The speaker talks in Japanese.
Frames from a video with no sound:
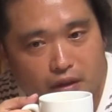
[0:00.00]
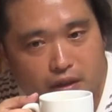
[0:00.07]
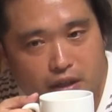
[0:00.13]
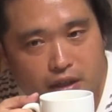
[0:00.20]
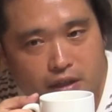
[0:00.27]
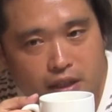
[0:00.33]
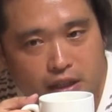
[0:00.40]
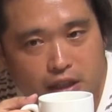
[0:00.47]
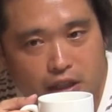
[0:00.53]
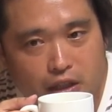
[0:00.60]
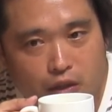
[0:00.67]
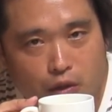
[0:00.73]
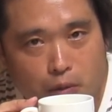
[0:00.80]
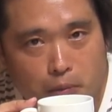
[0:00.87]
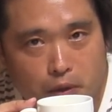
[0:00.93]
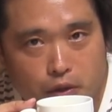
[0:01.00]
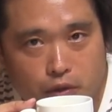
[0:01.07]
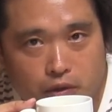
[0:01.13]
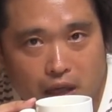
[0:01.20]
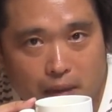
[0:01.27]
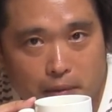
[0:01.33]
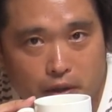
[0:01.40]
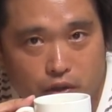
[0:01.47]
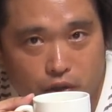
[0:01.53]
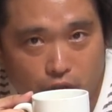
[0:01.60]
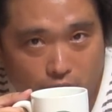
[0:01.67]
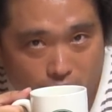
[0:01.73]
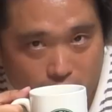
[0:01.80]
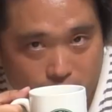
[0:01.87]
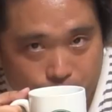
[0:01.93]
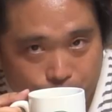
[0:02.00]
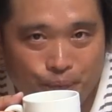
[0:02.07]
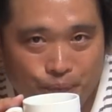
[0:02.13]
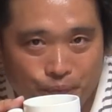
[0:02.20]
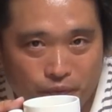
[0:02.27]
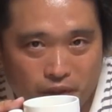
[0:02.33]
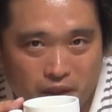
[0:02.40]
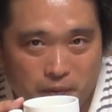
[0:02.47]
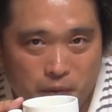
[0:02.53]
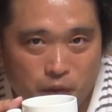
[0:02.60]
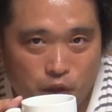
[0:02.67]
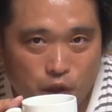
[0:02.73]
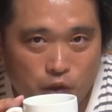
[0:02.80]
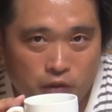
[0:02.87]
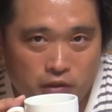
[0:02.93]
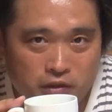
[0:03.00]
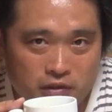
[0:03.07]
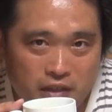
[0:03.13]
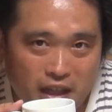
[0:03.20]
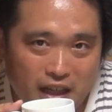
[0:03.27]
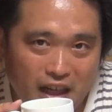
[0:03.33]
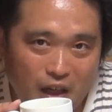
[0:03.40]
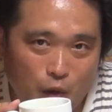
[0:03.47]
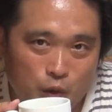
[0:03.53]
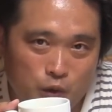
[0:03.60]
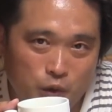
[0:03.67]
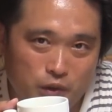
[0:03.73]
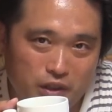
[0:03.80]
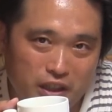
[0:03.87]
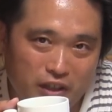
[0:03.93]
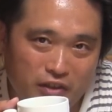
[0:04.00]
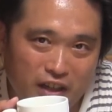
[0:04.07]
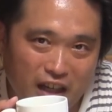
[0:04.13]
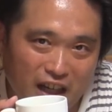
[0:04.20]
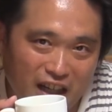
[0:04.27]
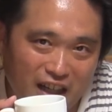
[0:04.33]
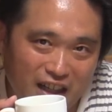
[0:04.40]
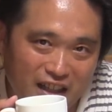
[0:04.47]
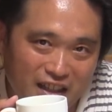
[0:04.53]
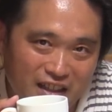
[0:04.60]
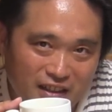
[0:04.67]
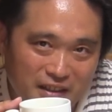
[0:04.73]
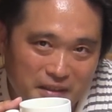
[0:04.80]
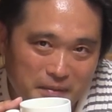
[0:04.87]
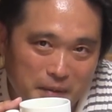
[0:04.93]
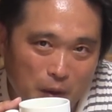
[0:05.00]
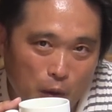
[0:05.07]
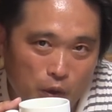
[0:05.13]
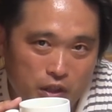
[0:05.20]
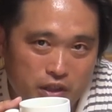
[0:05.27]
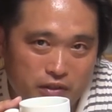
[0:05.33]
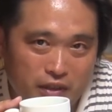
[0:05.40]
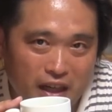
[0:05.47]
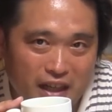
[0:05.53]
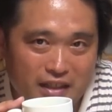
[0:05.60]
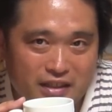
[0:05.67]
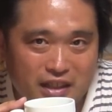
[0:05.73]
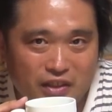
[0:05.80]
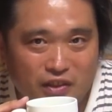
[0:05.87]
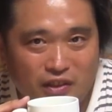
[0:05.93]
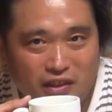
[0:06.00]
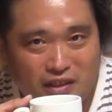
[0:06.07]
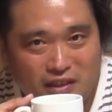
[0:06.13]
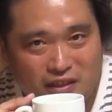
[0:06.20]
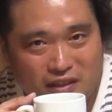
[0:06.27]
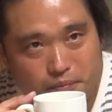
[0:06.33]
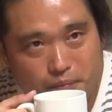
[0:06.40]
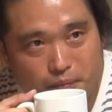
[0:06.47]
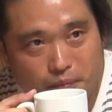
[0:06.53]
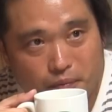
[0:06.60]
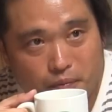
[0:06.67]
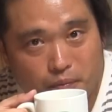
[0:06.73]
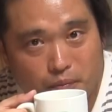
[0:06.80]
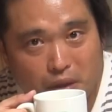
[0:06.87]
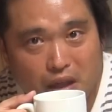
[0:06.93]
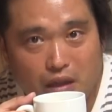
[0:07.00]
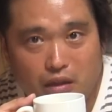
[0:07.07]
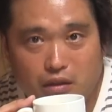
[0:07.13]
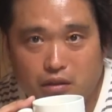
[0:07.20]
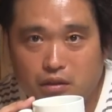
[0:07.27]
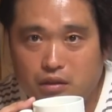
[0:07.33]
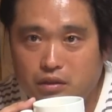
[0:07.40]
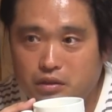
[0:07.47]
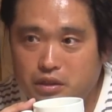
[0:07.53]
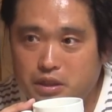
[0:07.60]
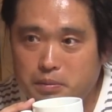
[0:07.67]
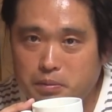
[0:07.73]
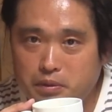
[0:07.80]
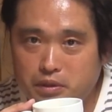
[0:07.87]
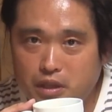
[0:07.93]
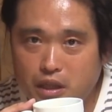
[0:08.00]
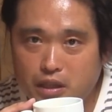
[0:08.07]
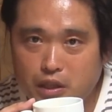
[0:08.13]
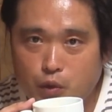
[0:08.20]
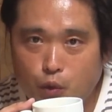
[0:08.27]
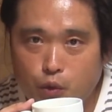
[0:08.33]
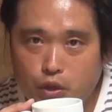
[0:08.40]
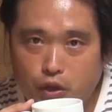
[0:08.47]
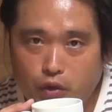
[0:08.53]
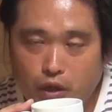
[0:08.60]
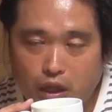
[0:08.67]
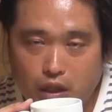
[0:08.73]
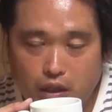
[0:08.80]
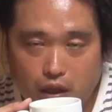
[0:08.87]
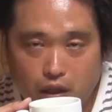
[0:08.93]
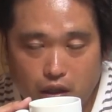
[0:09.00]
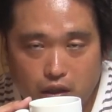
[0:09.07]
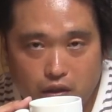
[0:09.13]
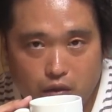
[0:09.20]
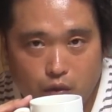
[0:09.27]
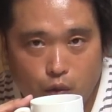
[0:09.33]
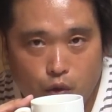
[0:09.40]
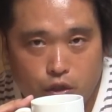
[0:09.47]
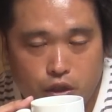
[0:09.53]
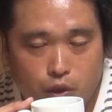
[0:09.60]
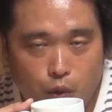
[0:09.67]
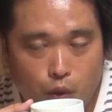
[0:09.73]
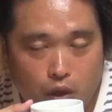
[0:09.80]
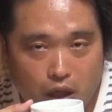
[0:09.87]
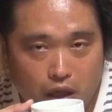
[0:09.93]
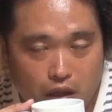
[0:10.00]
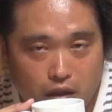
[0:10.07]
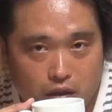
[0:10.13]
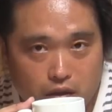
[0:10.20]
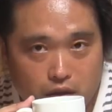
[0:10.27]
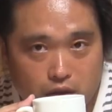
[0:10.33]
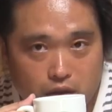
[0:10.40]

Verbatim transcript: 喫茶店で飲むものと比べると自分の腕が劣ってるからまあ美味しくないですけどまあ自分で入れたコーヒーの中で美味しい方かな